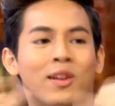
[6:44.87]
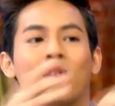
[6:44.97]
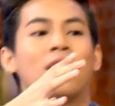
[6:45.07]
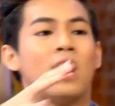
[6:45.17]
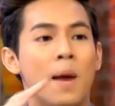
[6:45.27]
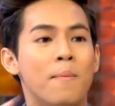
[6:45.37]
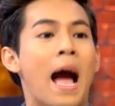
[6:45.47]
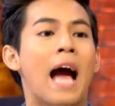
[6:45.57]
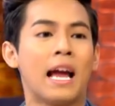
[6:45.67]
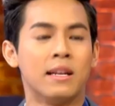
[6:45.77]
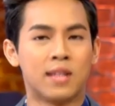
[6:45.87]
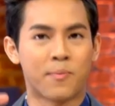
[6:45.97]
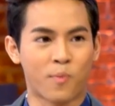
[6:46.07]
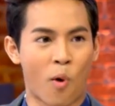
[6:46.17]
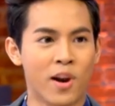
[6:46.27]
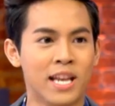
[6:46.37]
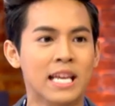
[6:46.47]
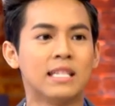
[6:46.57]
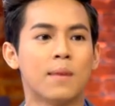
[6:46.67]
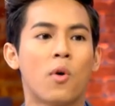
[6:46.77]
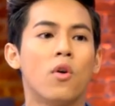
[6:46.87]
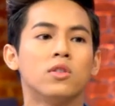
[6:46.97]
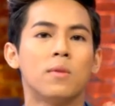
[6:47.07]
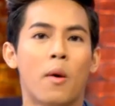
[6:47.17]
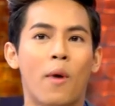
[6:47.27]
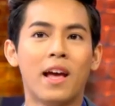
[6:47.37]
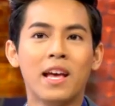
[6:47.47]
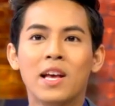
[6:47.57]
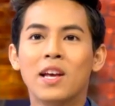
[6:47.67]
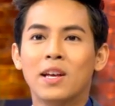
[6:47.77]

นี่เขาก็เริ่มมากัน10 คน 20 คนจนแบบว่า